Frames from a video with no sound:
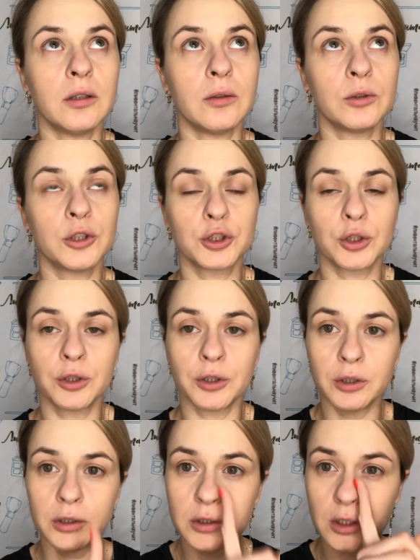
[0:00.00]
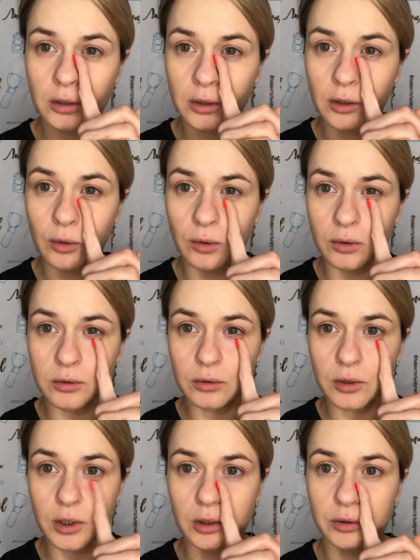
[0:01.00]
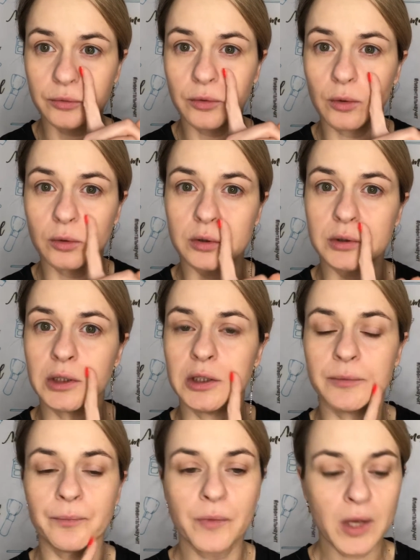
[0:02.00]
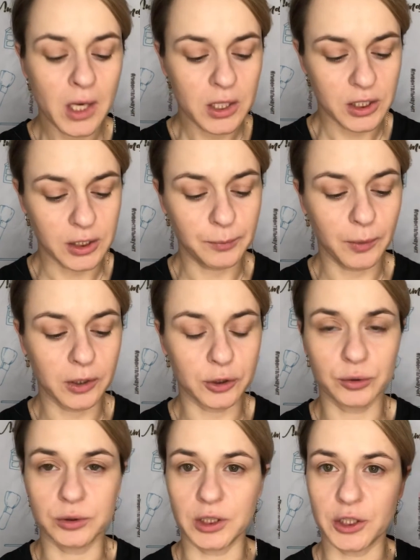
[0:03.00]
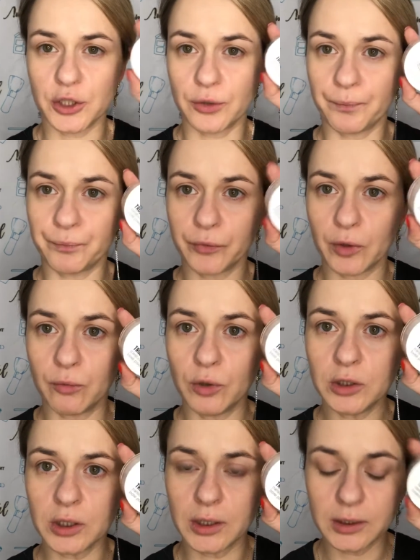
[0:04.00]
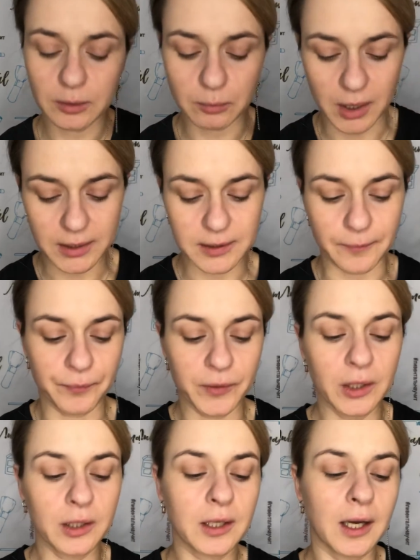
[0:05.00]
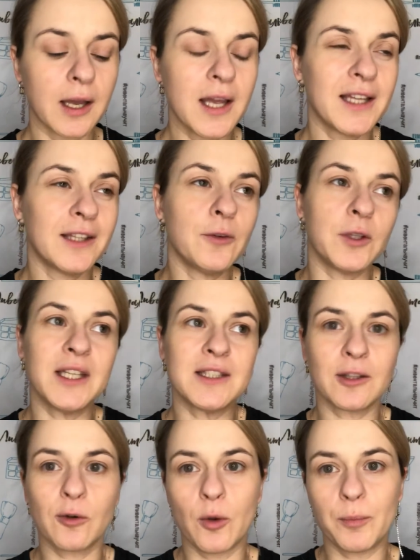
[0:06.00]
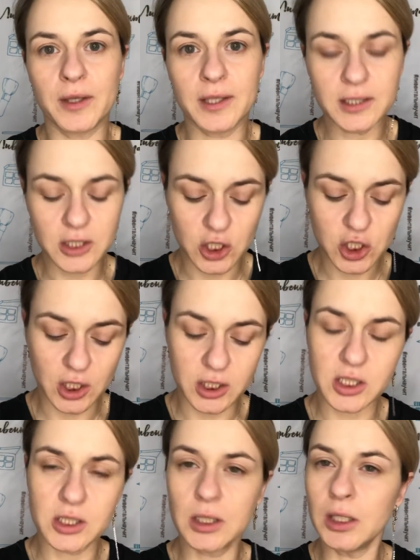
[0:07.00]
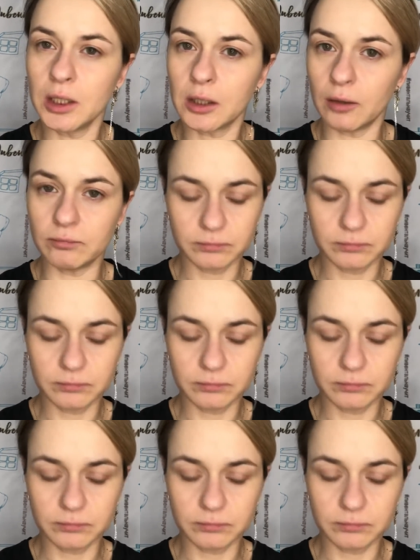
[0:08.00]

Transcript: он еще и делает такой тоже расфокус здесь. Сейчас покажу, значит. Вот это база. Это как, ну, есть такое понятие сейчас силька.